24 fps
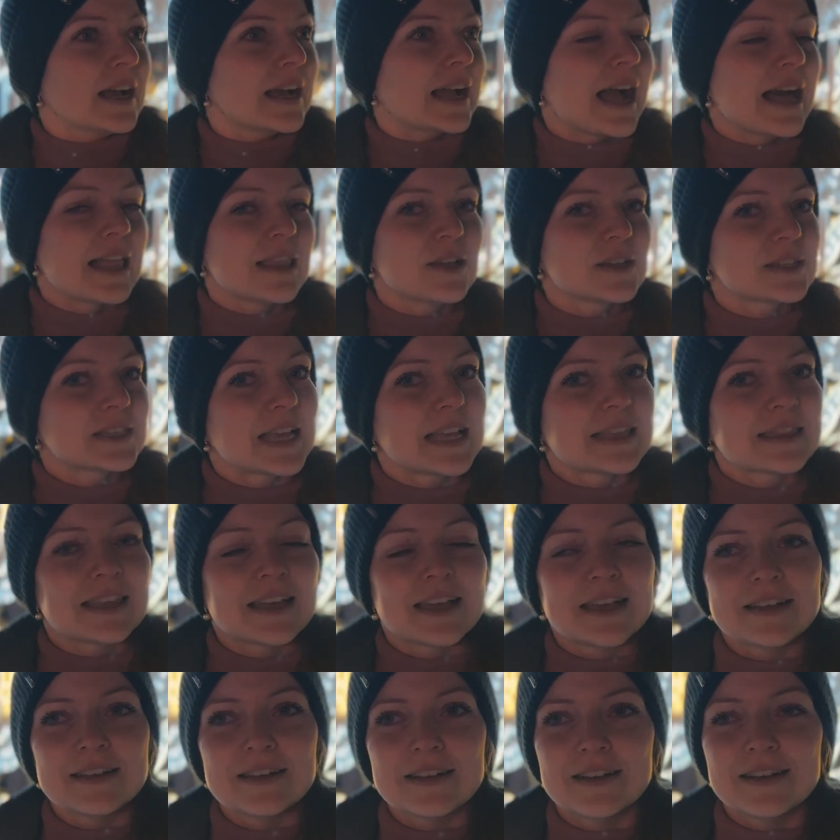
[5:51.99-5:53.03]
Kalau
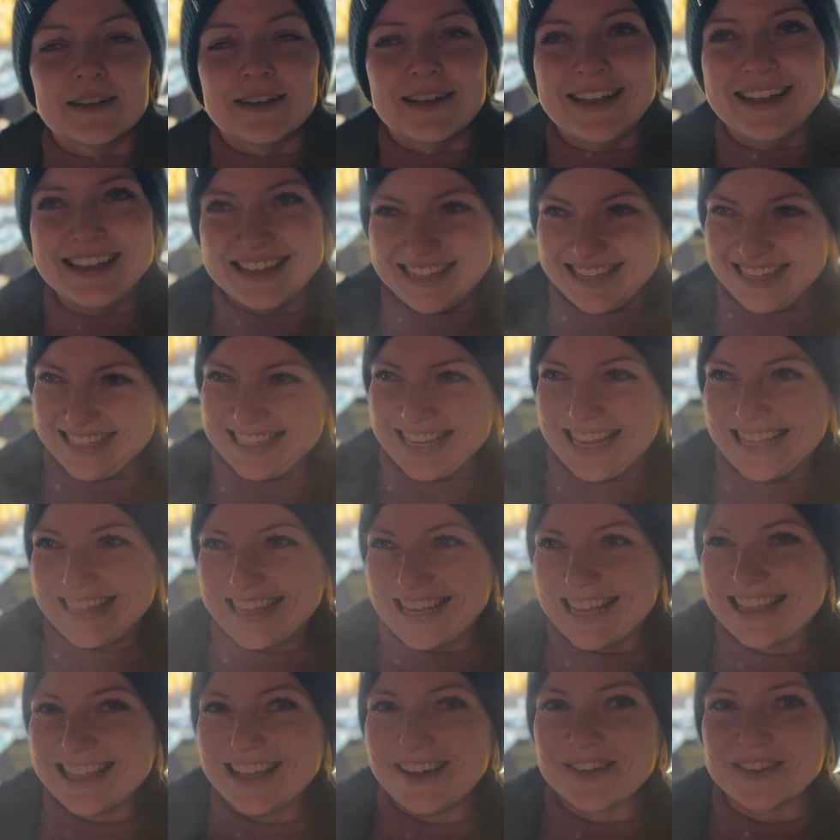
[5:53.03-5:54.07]
Santa, uh, Santa
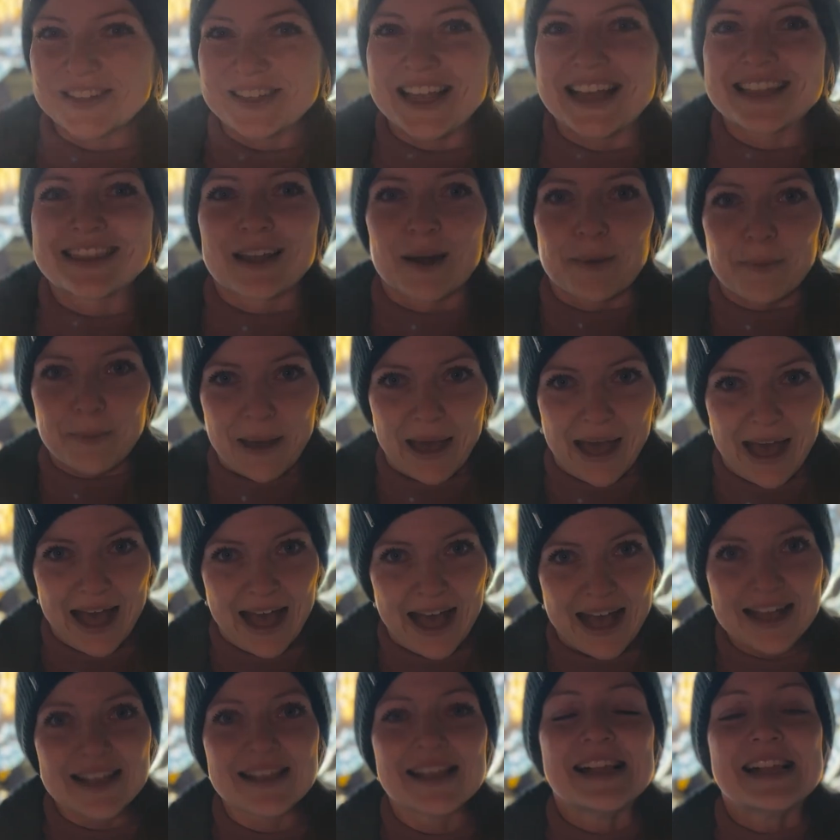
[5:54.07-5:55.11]
eh, Claus dia
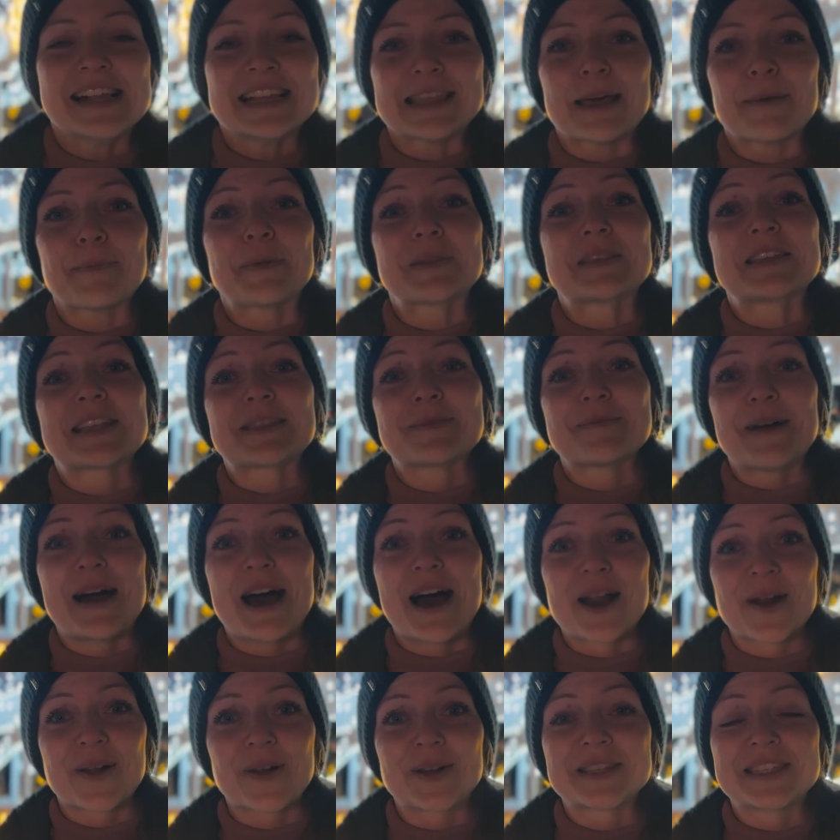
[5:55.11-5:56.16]
terbang, tapi Jet
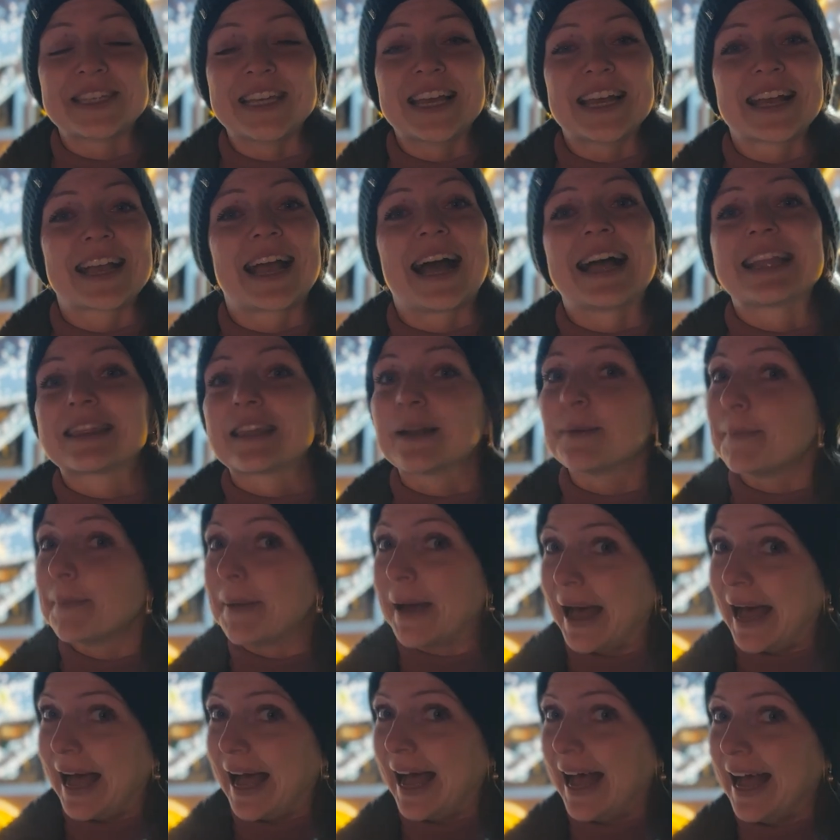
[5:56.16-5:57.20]
Maros dia nggak
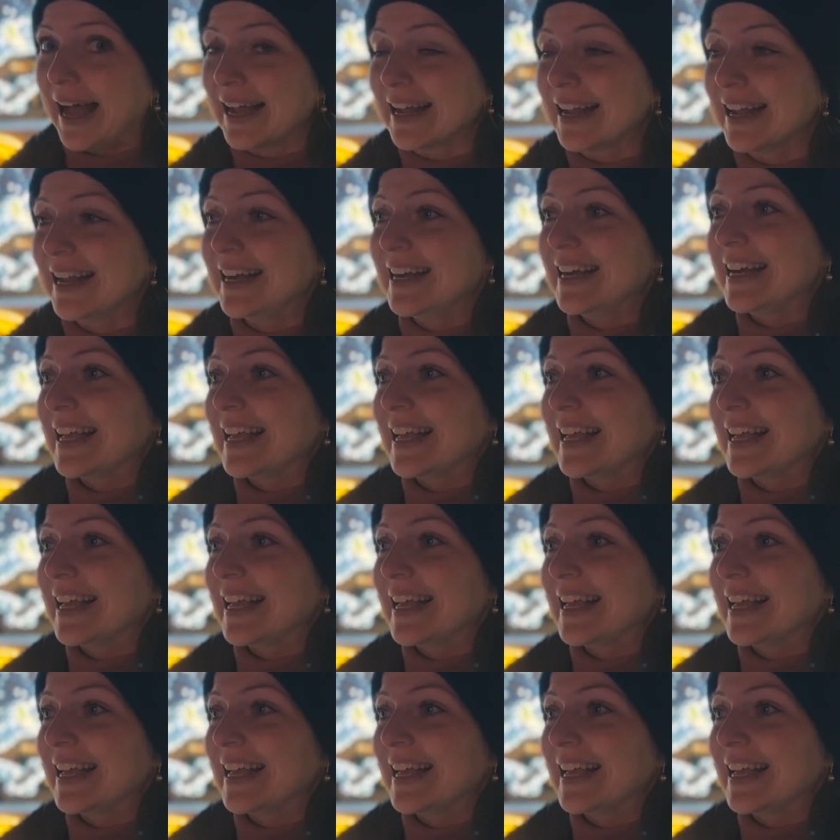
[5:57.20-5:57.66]
terbang.